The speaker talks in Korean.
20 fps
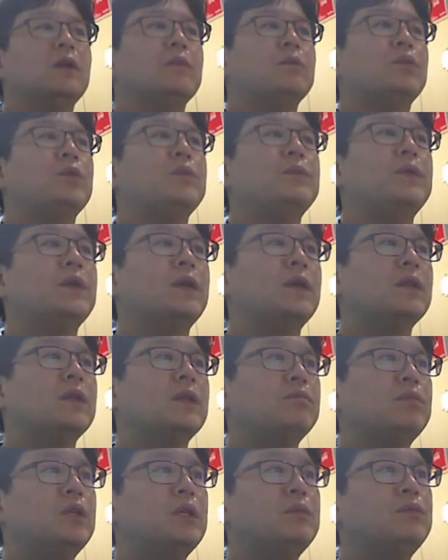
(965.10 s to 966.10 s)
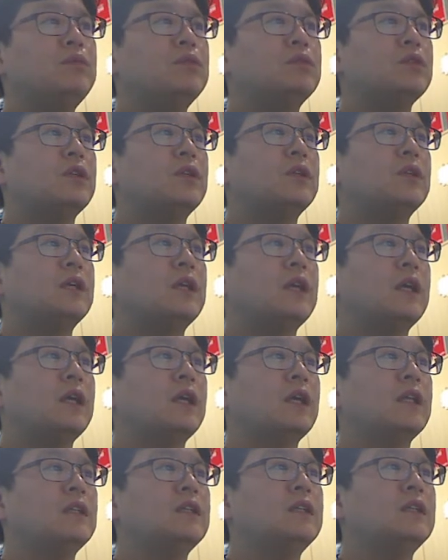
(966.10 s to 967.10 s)
보면 피부
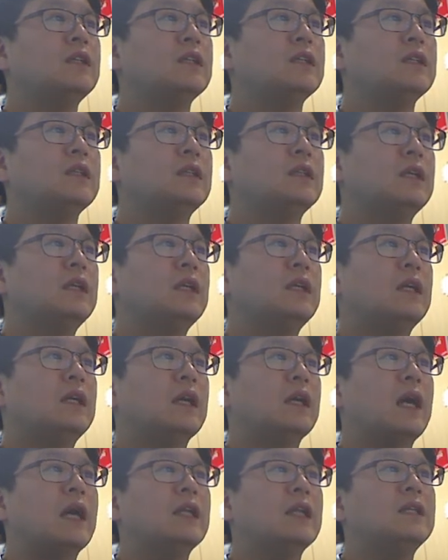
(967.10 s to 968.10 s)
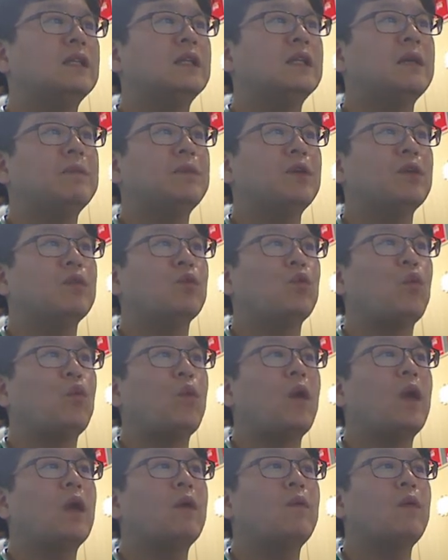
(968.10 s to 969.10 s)
절개는 가능하면
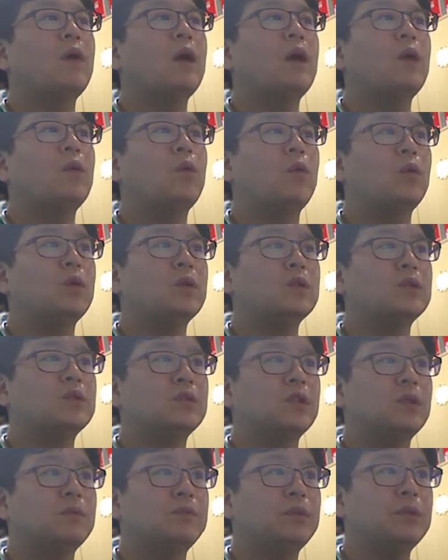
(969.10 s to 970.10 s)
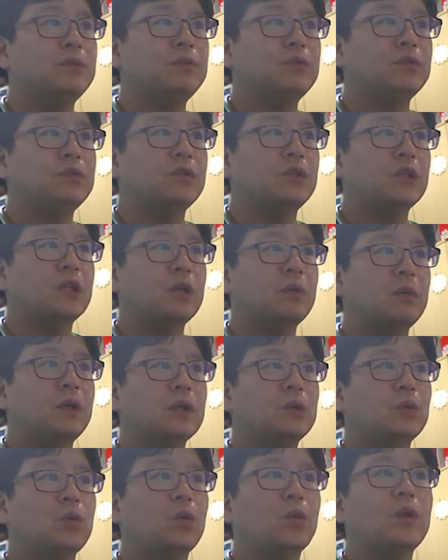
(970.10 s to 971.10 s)
외과 골절 피부
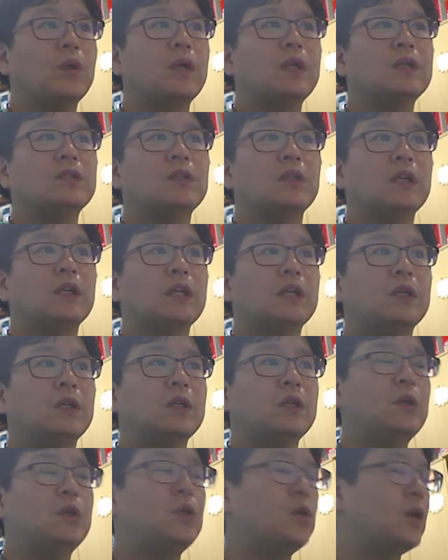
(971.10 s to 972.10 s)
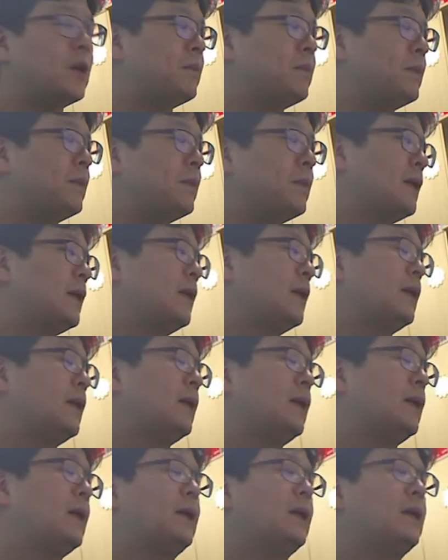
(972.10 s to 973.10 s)
절개와 동일한 절개를 이용합니다.
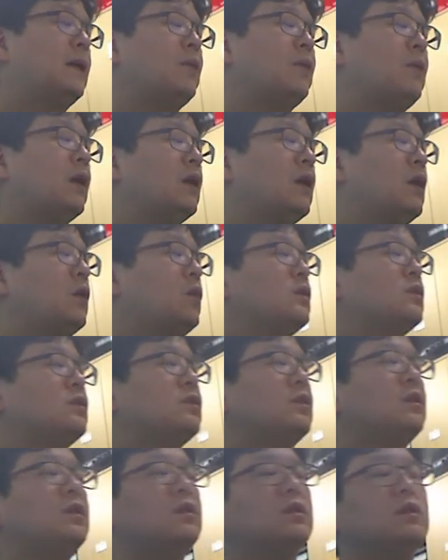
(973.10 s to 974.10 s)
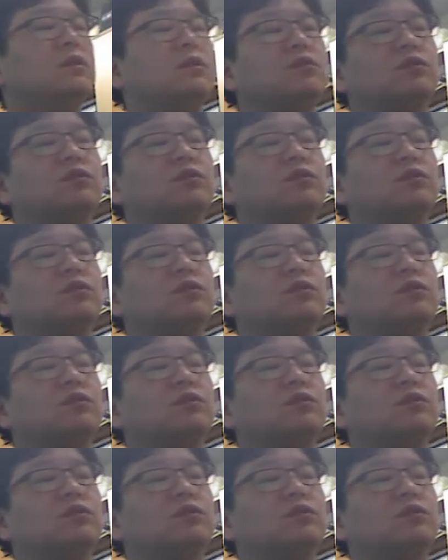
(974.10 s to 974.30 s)
외과 골절